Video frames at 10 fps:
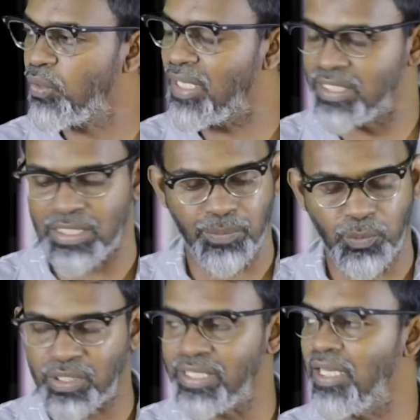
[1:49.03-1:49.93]
ஒன்று அடித்து அந்த
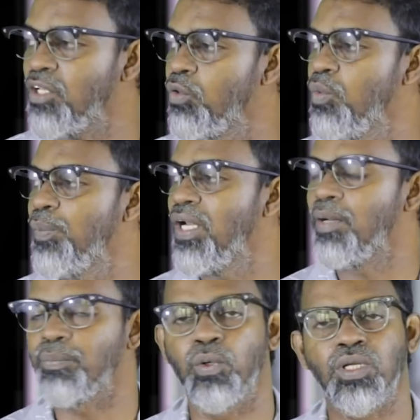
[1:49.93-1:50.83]
பொட்டியில் அந்த உடுப்பு எல்லாம்
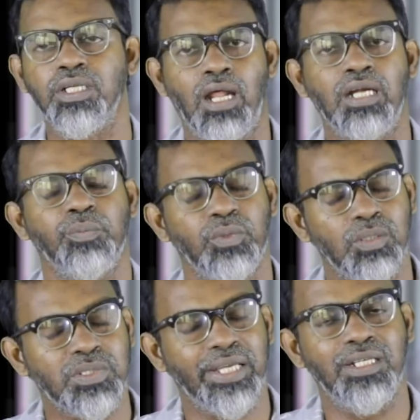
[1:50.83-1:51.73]
போட்டு
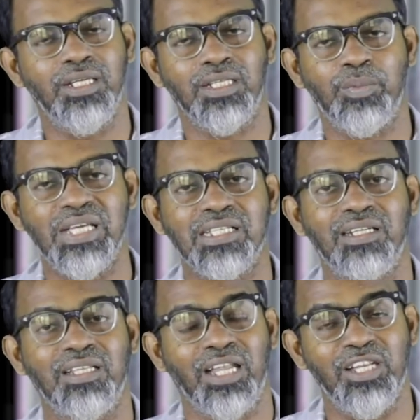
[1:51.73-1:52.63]
நாட்டுப்புறம் சைடுக்கு அந்த பைஸ்கிளில்